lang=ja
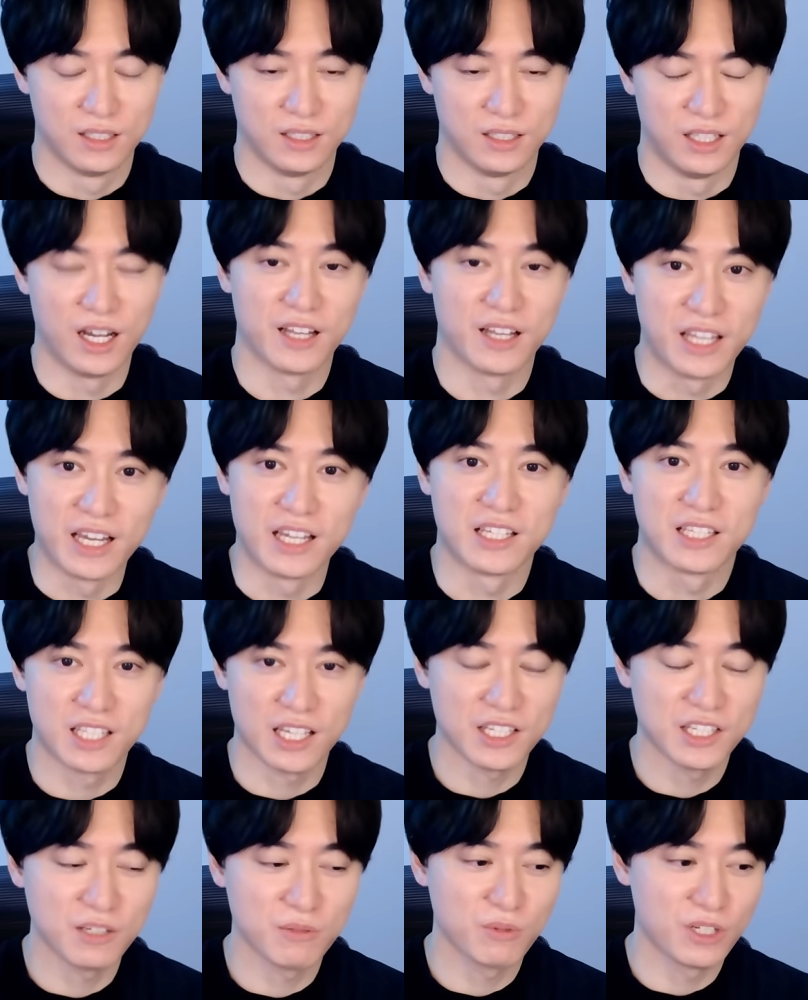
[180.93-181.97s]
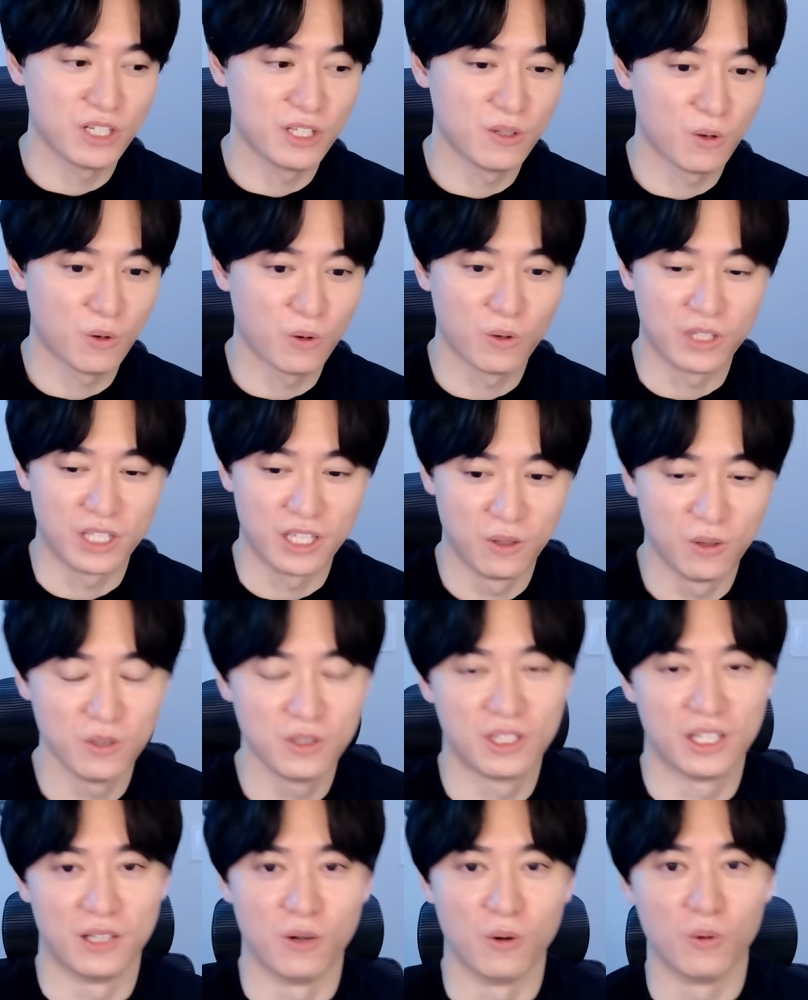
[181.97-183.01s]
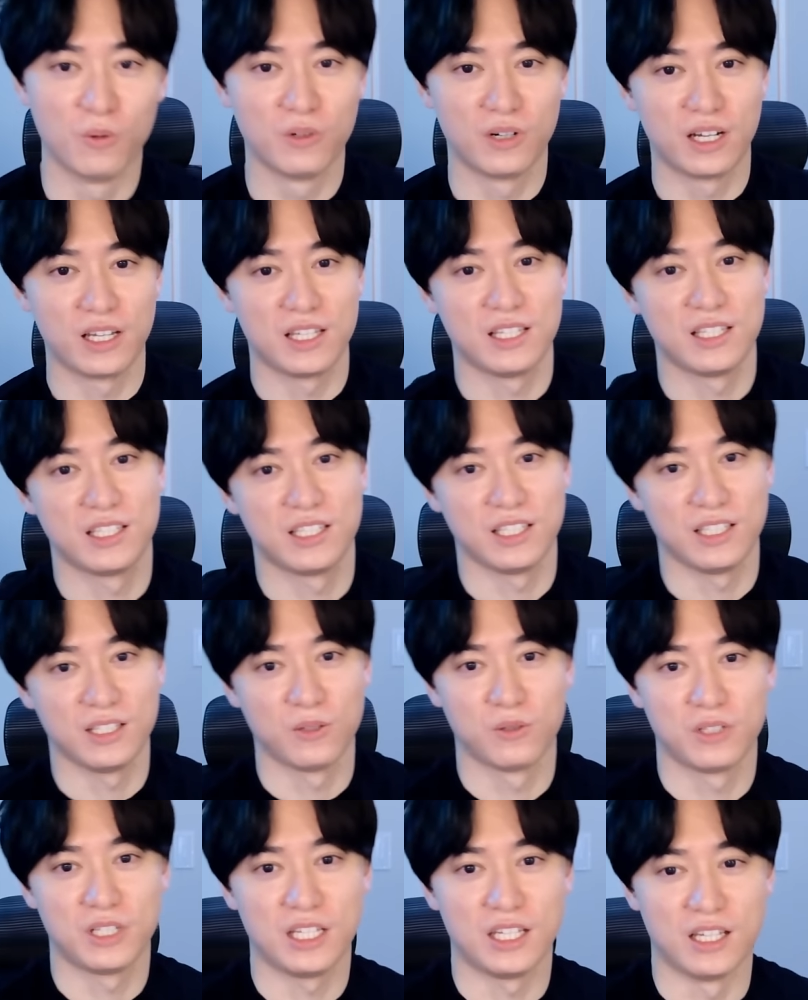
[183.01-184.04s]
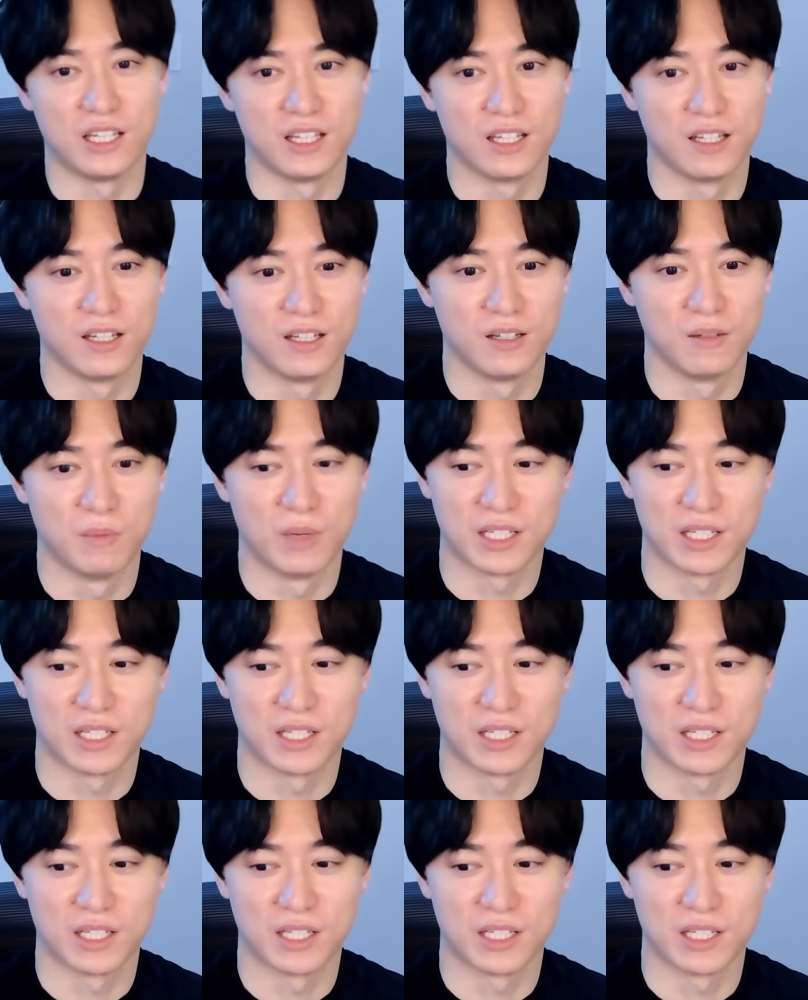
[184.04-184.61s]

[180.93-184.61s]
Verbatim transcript: いやね、久しぶりのこう日本でのオフライン COD、